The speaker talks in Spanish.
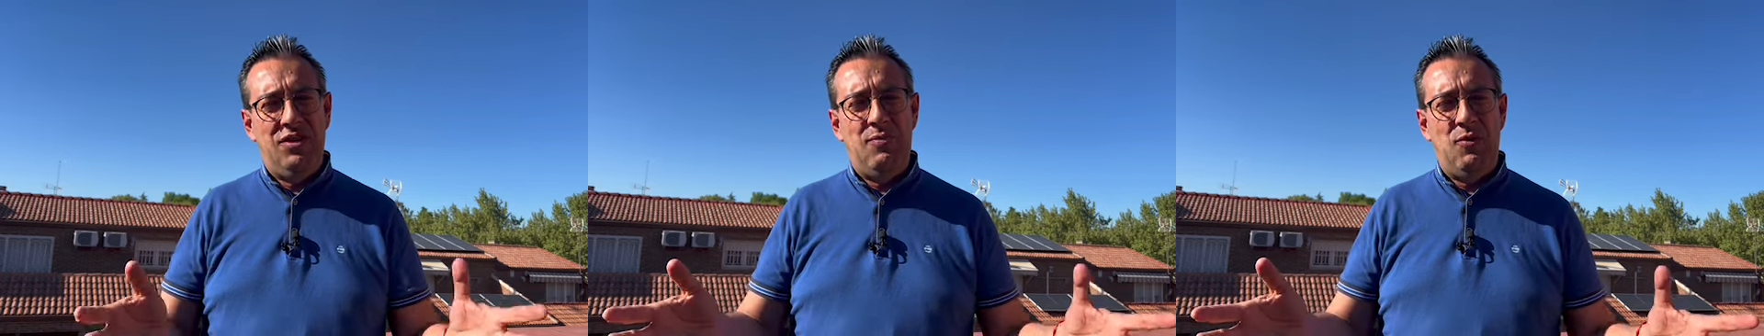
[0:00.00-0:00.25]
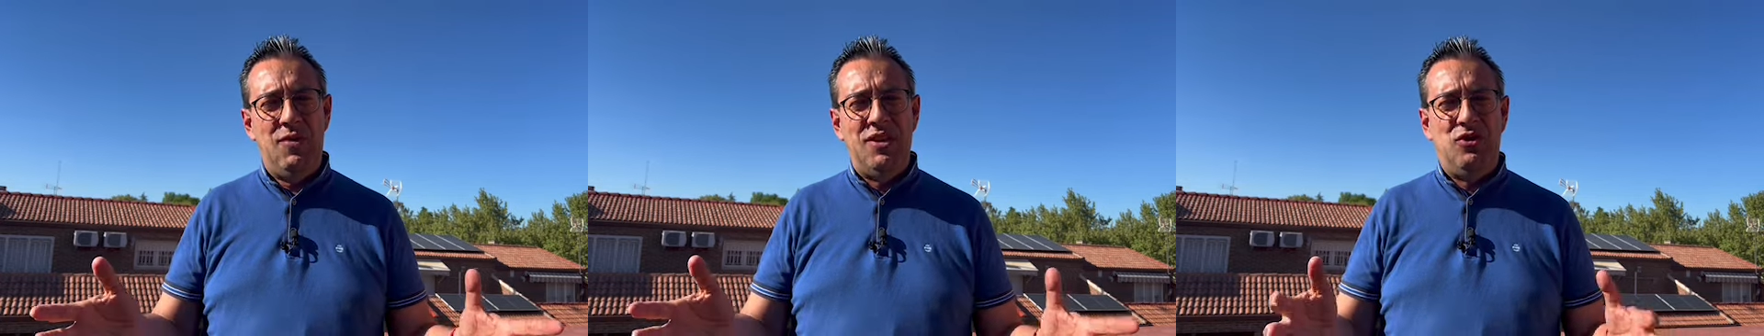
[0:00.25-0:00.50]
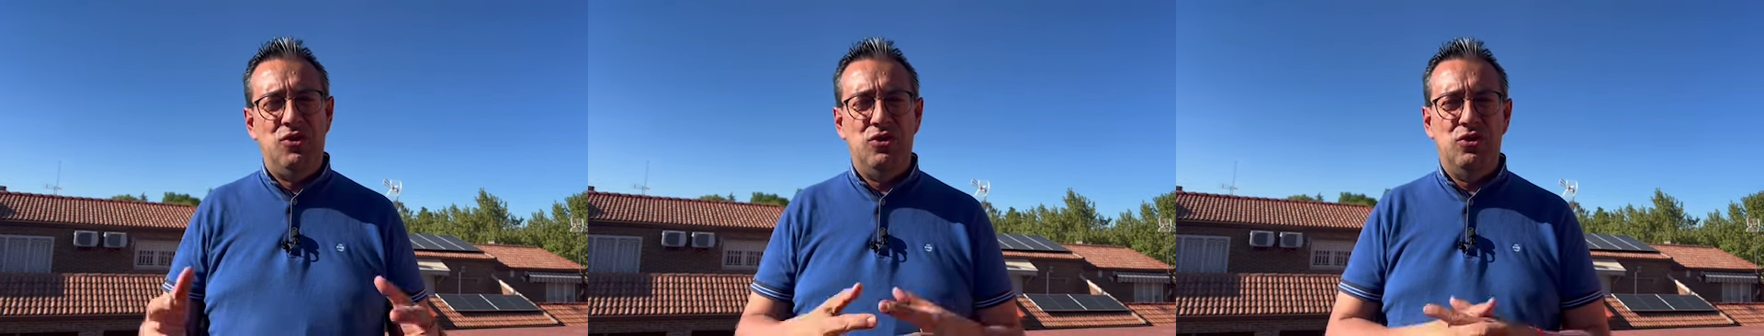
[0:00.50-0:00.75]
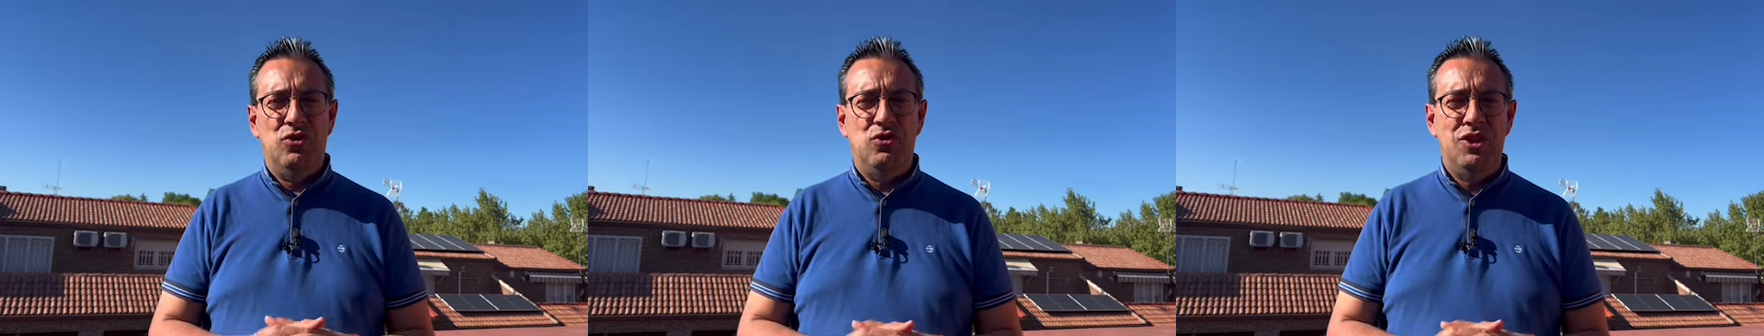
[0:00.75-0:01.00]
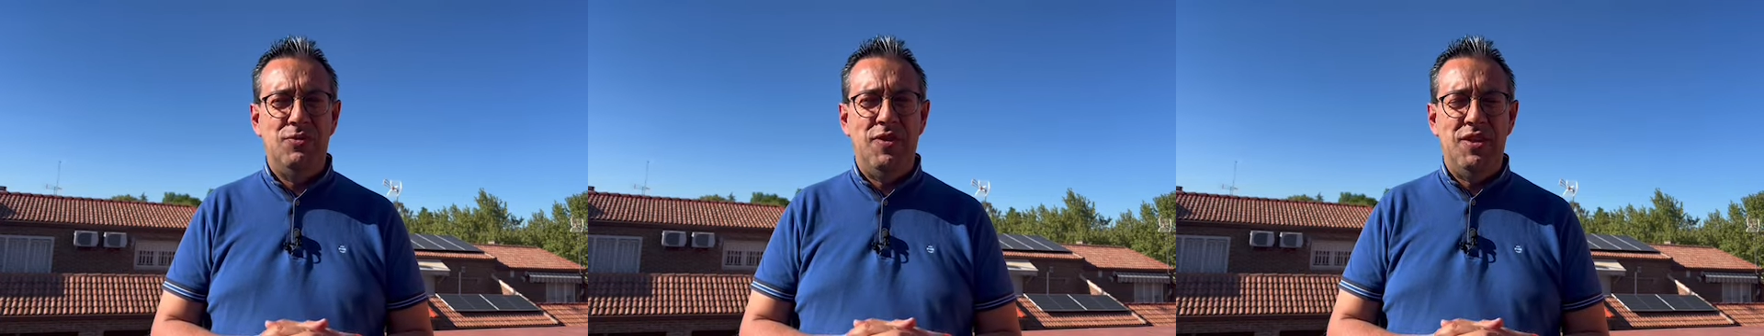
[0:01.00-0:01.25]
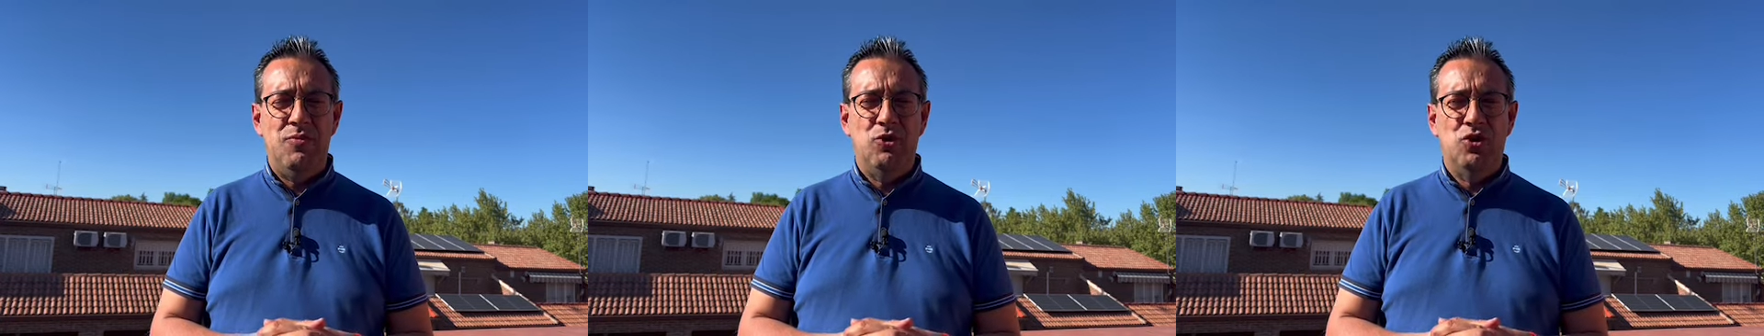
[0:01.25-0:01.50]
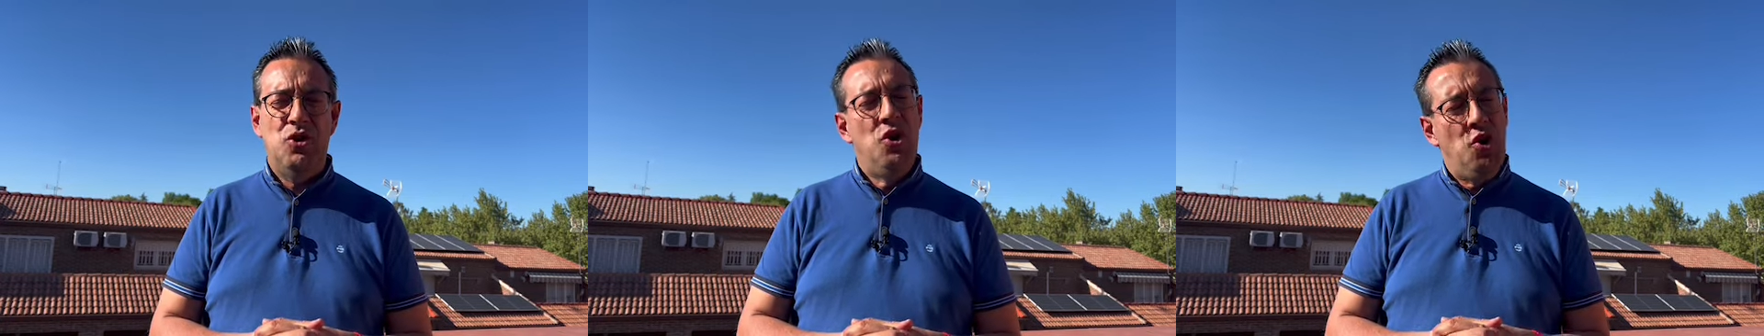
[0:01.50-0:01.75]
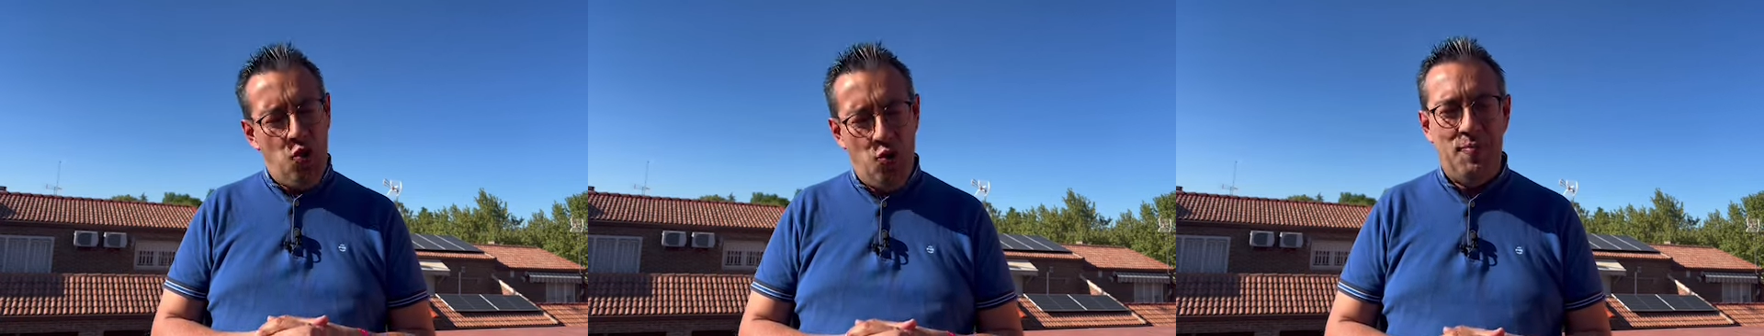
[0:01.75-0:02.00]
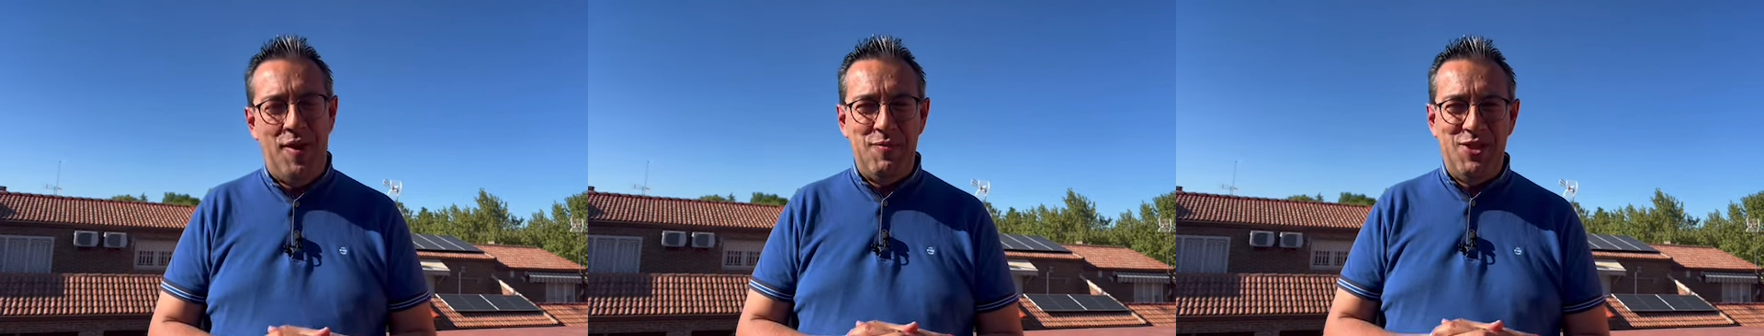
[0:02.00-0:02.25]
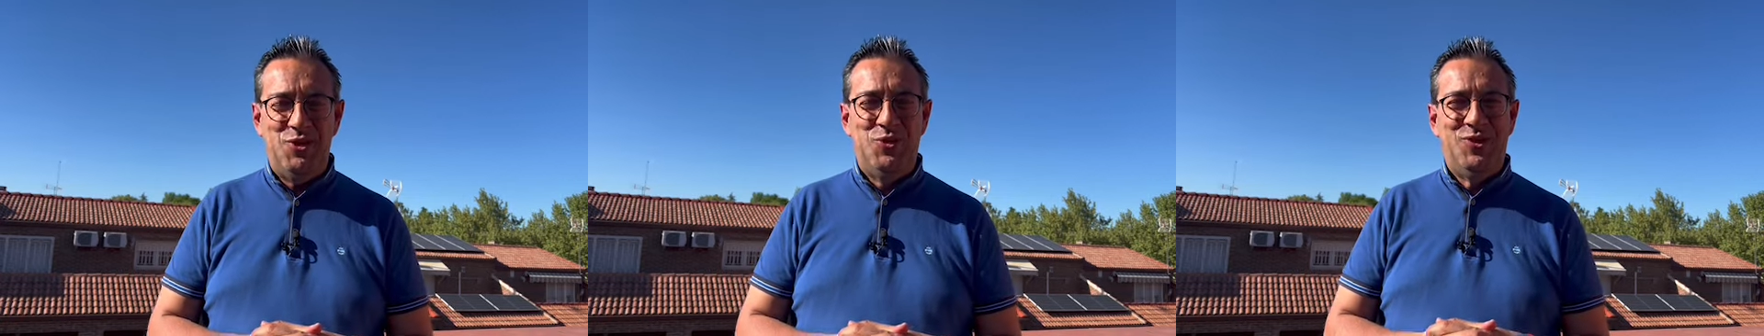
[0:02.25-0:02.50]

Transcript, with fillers: De momento nosotros les pedimos un permiso.